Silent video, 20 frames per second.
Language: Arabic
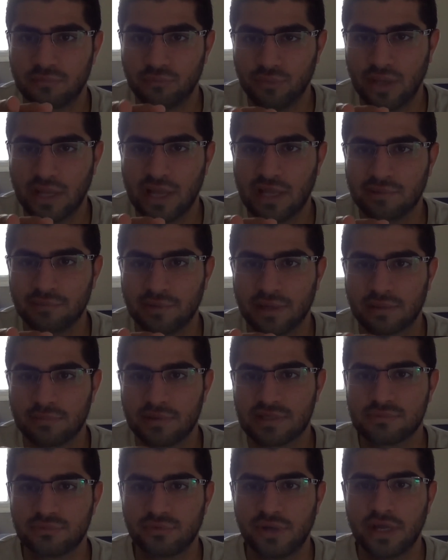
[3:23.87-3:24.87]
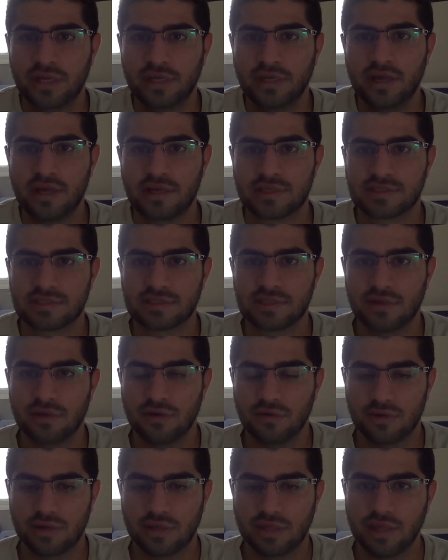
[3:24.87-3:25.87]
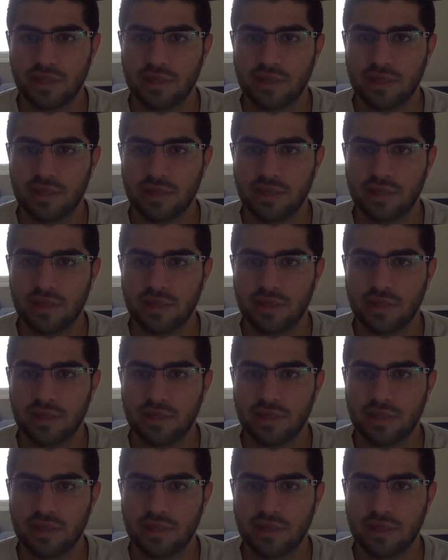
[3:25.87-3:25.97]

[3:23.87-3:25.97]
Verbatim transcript: ويا قلبك بس مو ويا الناس اوكي؟